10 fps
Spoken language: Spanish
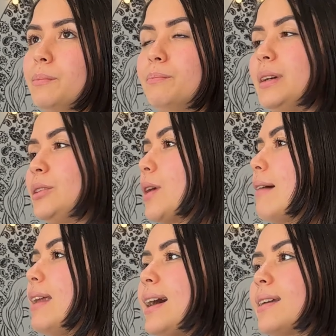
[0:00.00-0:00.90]
Me toca
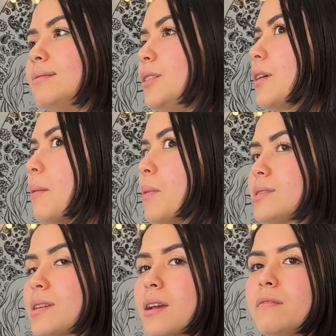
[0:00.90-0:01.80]
hablar de lo que vamos a
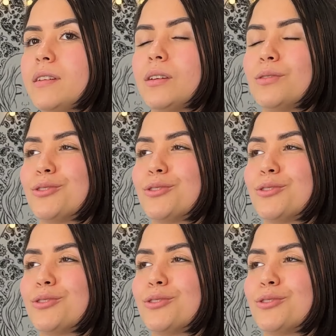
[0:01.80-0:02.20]
hacer en el video.